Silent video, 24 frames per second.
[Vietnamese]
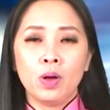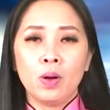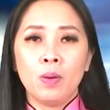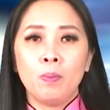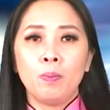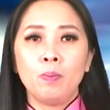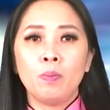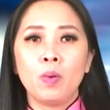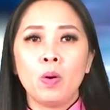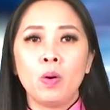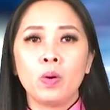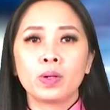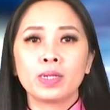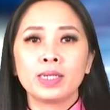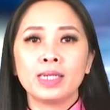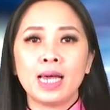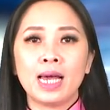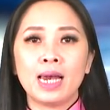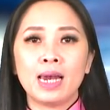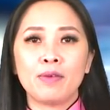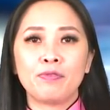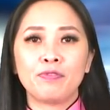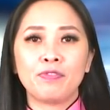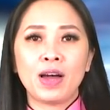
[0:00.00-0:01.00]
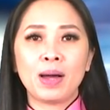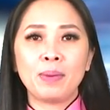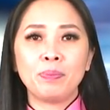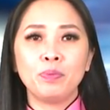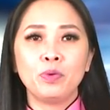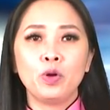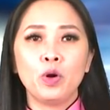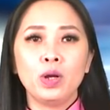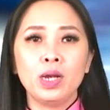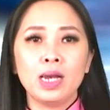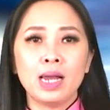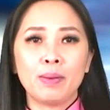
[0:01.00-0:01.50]
một nhà lập pháp
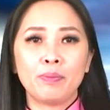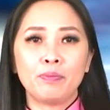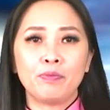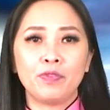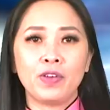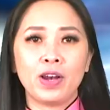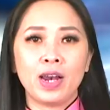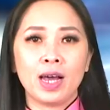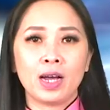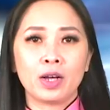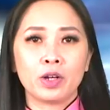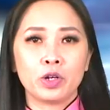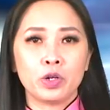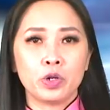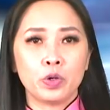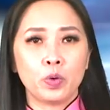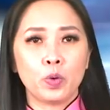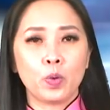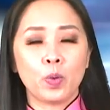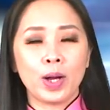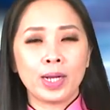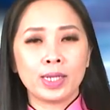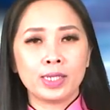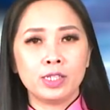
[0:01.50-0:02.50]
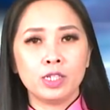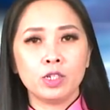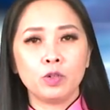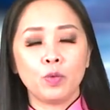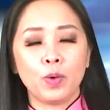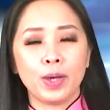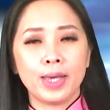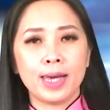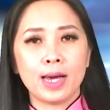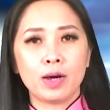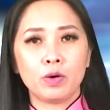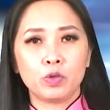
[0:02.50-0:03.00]
đối lập và là cựu quan chức
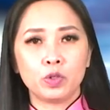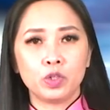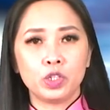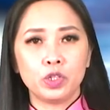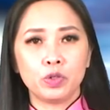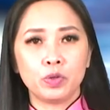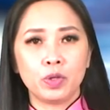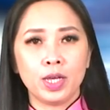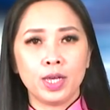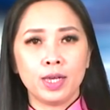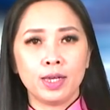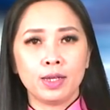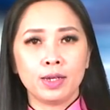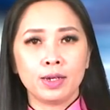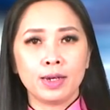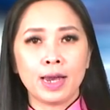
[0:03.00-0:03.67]
ngoại giao của Triều Tiên,